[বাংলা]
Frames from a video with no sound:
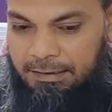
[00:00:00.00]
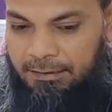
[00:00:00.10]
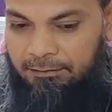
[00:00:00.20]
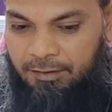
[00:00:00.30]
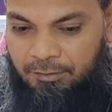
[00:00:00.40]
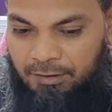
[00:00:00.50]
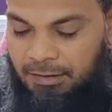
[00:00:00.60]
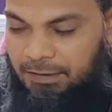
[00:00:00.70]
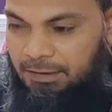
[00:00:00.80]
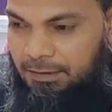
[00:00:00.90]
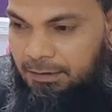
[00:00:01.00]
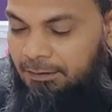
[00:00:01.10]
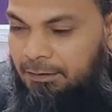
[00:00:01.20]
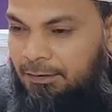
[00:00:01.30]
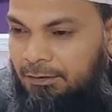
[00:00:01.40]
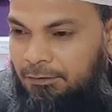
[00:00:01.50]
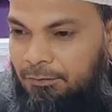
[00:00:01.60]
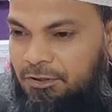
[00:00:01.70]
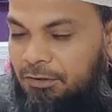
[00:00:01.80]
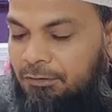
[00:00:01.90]
চিকিৎসা করে থাকি আর কি তো
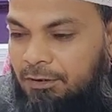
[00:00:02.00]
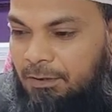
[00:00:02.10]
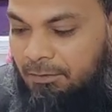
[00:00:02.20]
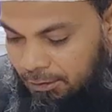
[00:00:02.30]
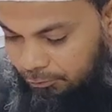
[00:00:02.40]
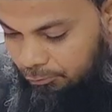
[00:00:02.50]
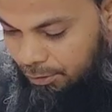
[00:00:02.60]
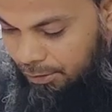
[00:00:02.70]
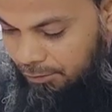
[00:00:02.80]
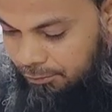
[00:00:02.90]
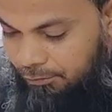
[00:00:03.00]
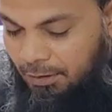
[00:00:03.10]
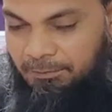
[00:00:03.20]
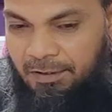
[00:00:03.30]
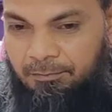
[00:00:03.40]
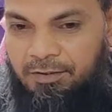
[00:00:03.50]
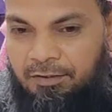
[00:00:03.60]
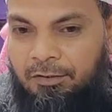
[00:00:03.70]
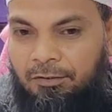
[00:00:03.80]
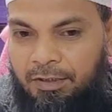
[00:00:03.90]
বিশেষ করে আমরা সুগারের জন্য আপনারা
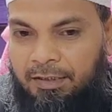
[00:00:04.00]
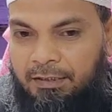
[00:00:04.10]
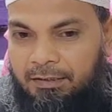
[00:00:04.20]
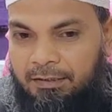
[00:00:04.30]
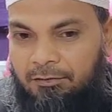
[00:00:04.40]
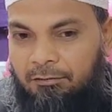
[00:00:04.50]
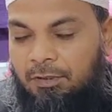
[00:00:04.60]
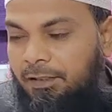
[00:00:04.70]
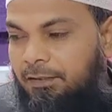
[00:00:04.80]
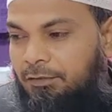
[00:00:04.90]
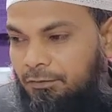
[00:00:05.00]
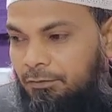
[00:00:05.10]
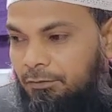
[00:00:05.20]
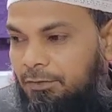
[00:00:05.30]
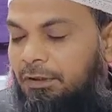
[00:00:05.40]
বিশেষ করে অনেকেই ছিলেন সুগারের জন্য